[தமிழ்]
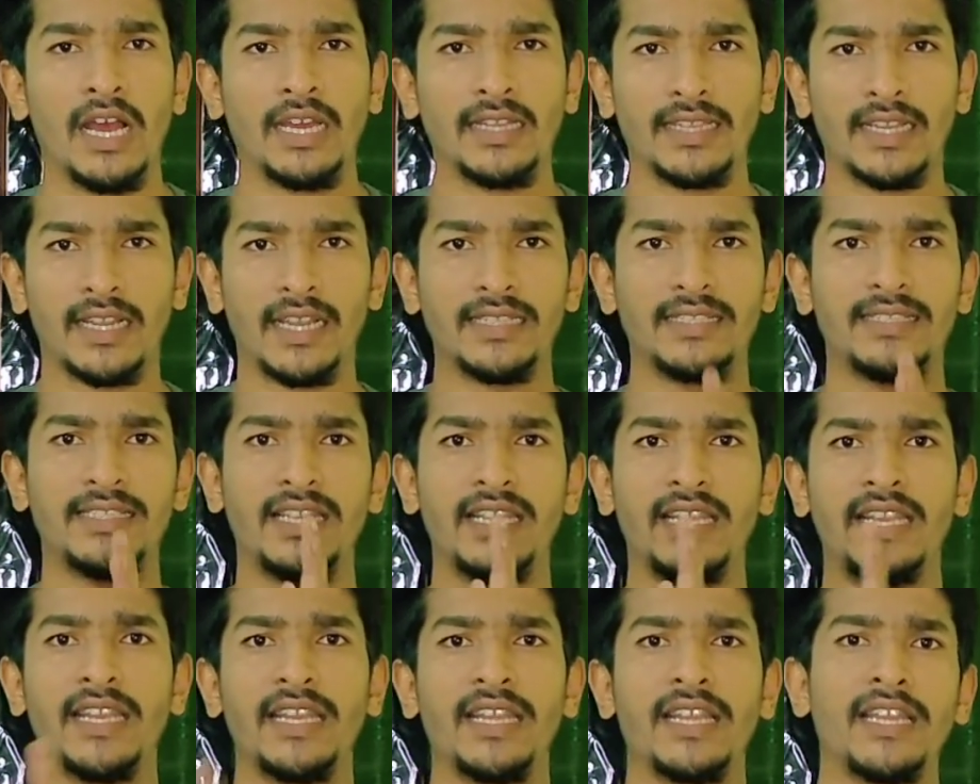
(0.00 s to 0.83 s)
அந்த
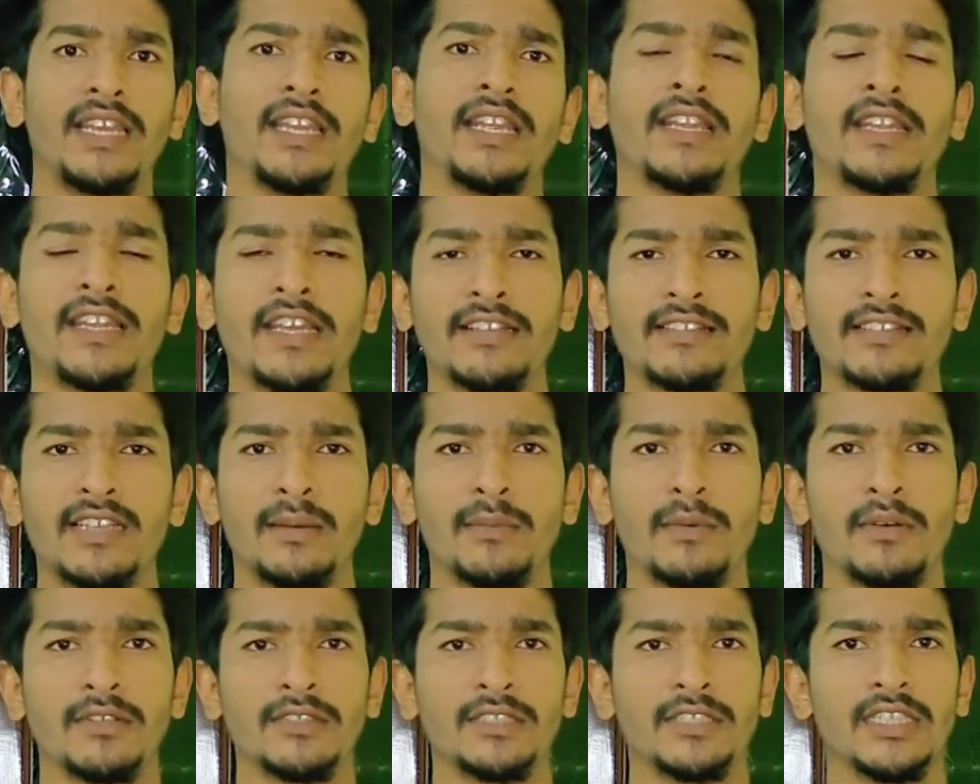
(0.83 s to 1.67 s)
கட்சி நீட்
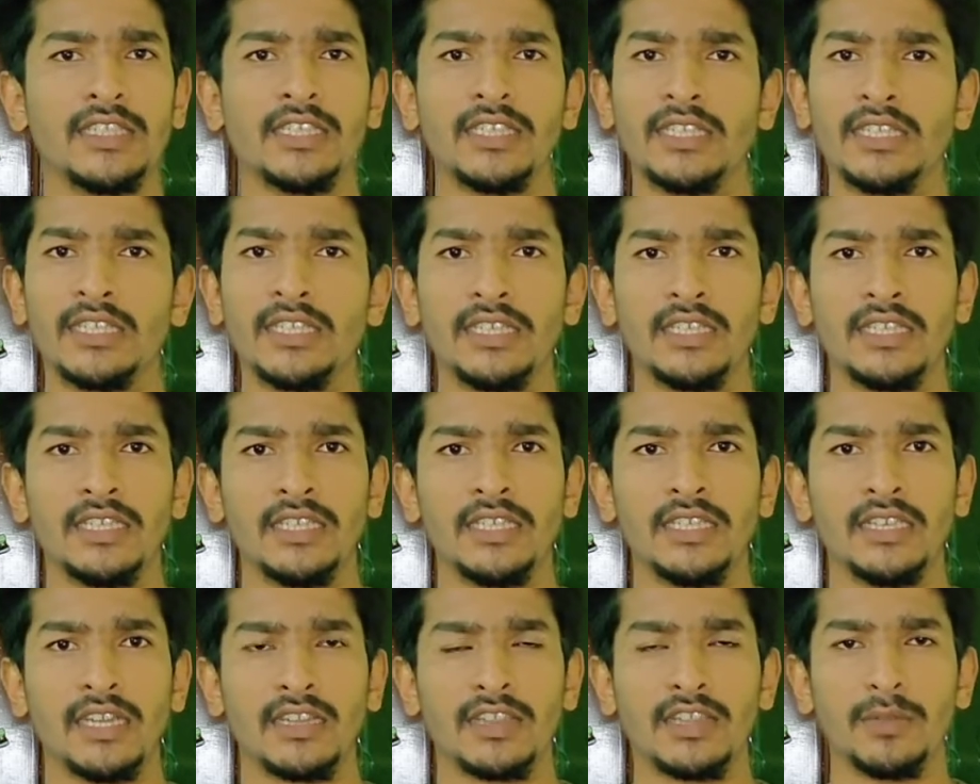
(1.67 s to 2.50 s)
எக்ஸாமை வந்து
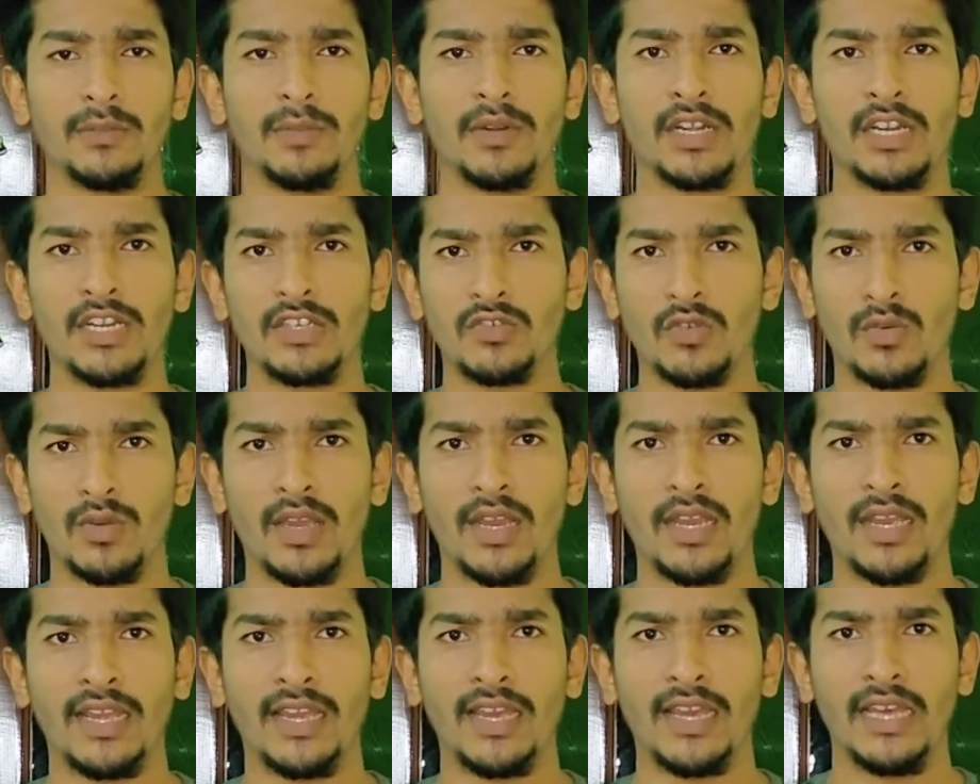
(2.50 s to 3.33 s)
ரத்து பண்ணுறேன்னு
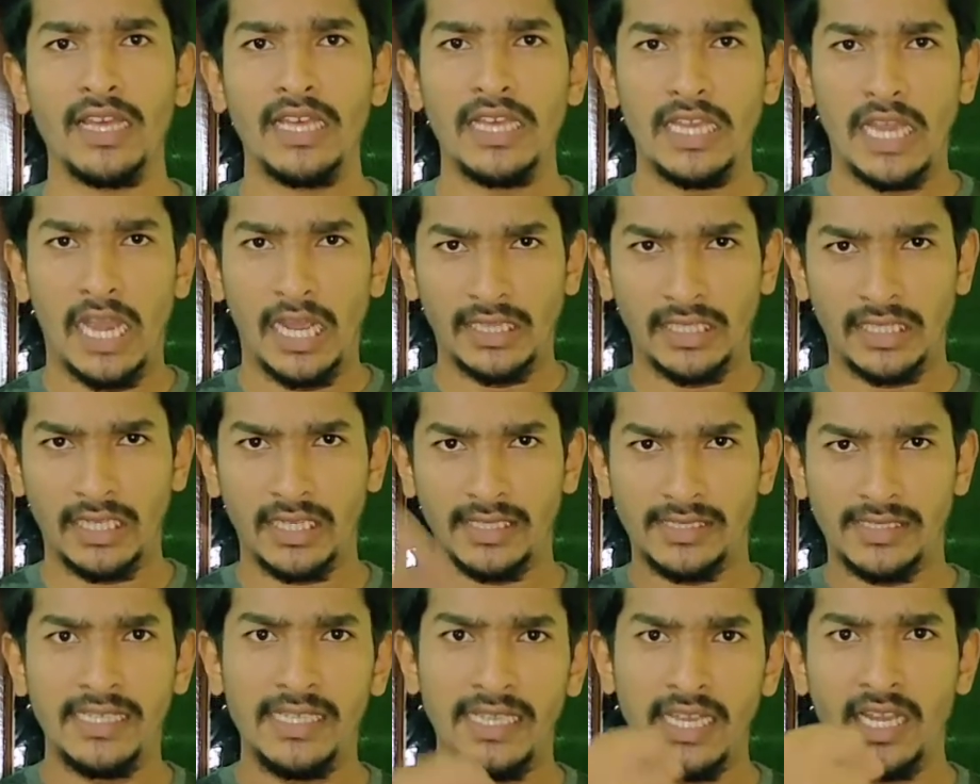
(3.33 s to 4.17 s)
சொன்னாங்க அந்த
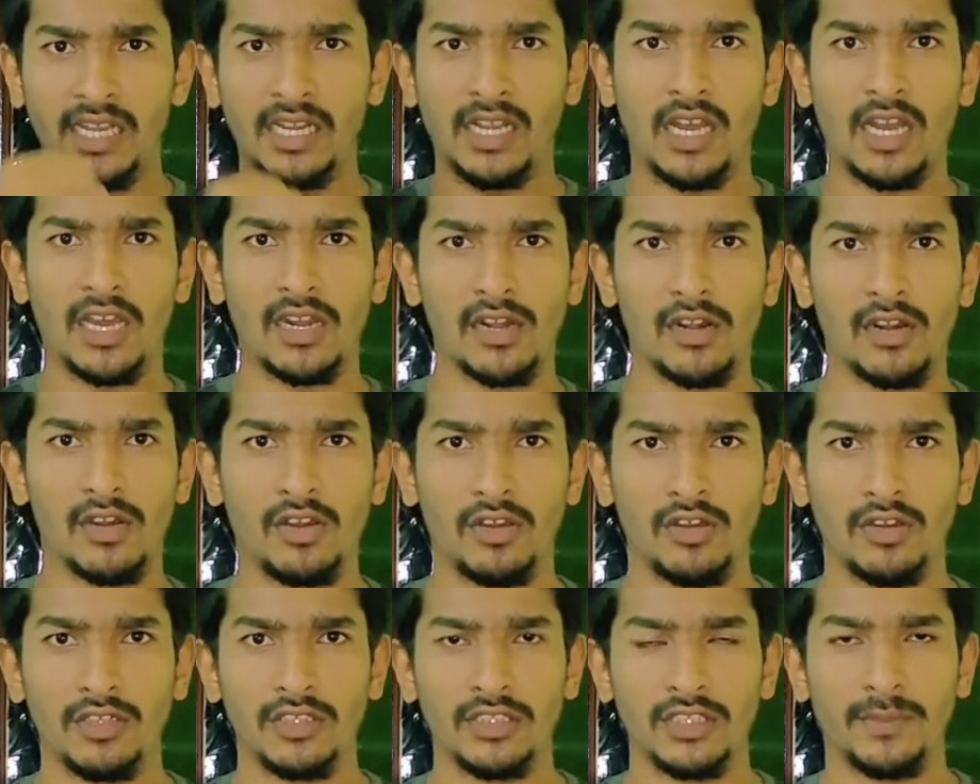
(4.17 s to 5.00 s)
கட்சி தான்
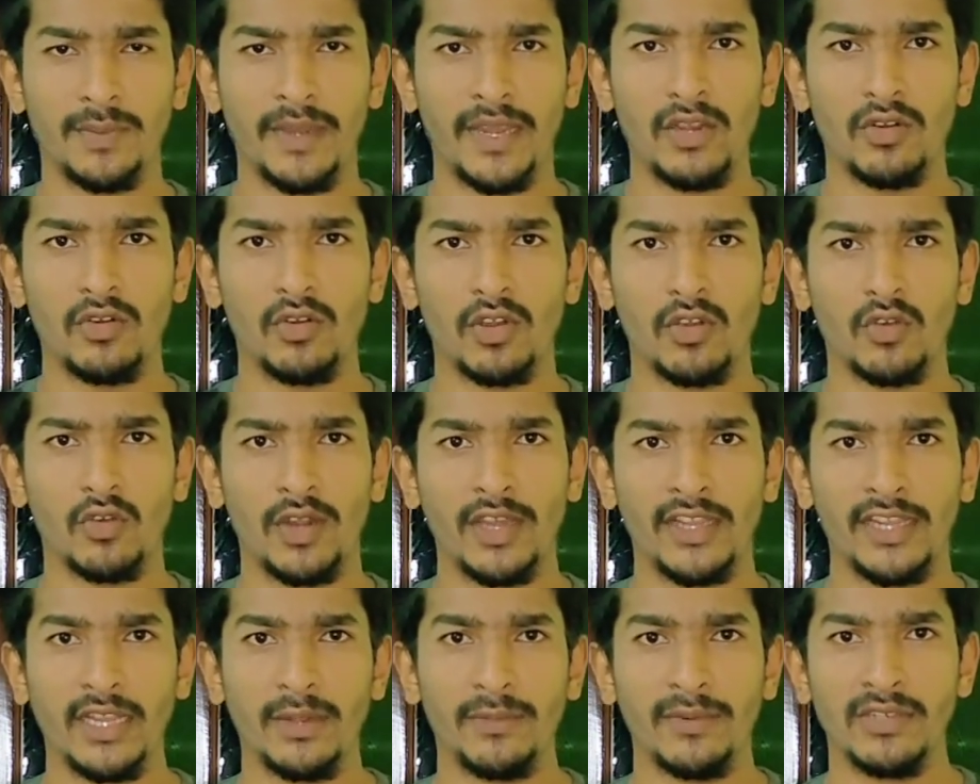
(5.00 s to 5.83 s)
காரணம் இந்த பையனோட
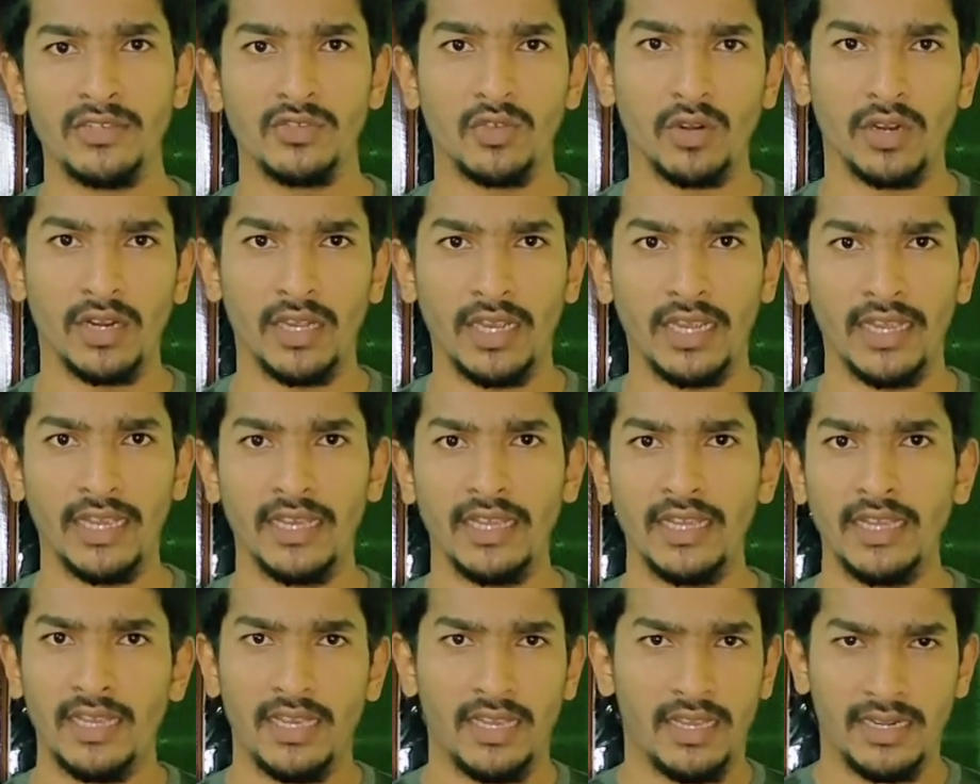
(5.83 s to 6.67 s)
கொலைக்கு அப்படின்னு சொல்கிறாங்க
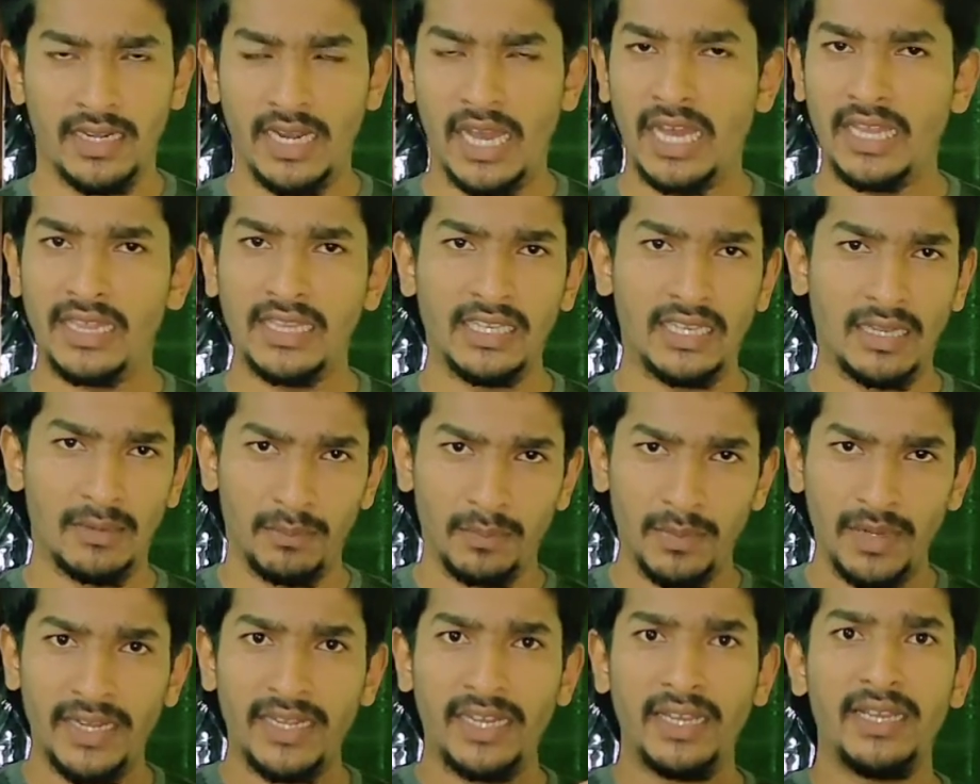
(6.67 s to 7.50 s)
நான் அதை
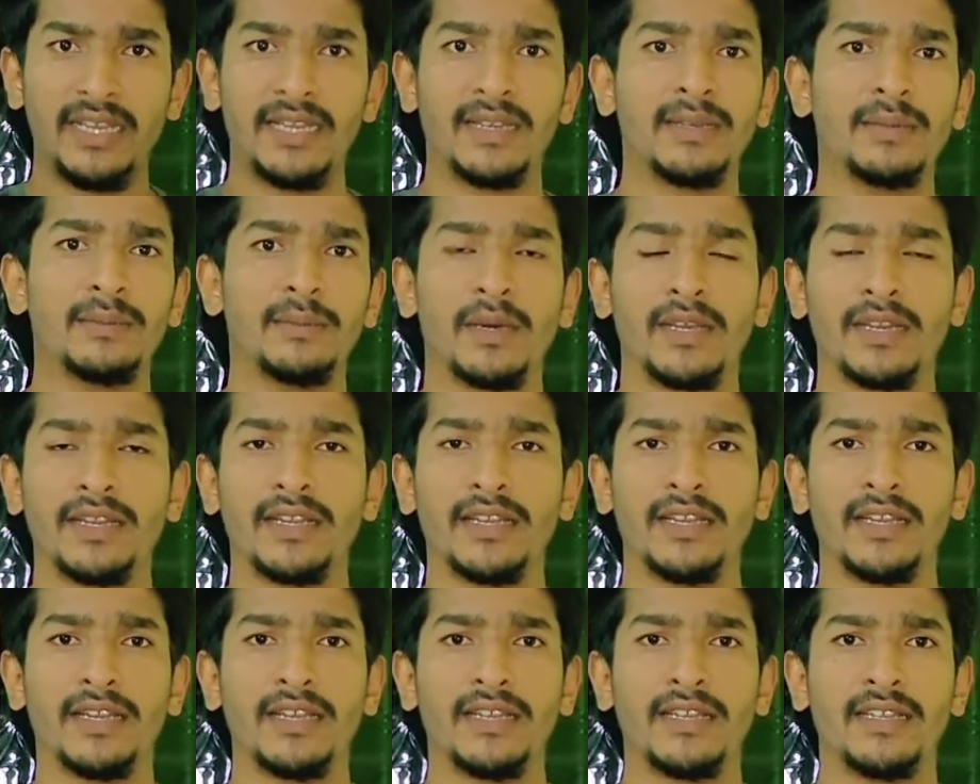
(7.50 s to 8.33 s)
கம்ப்ளீட்டாக
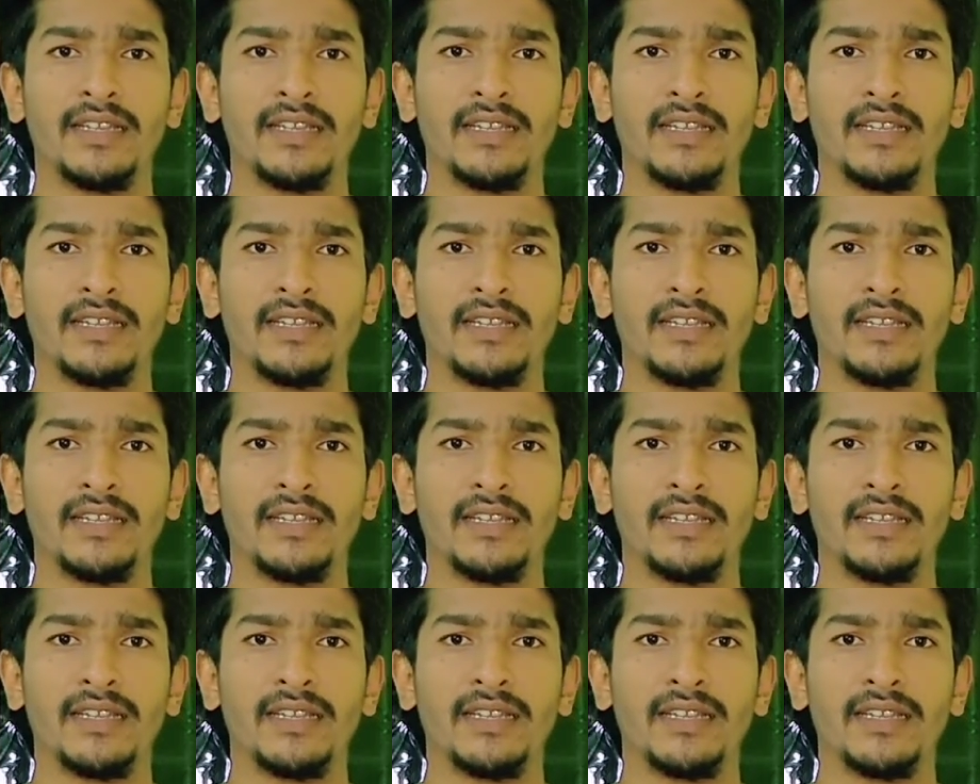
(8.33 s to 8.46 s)
மறுக்கிறேன்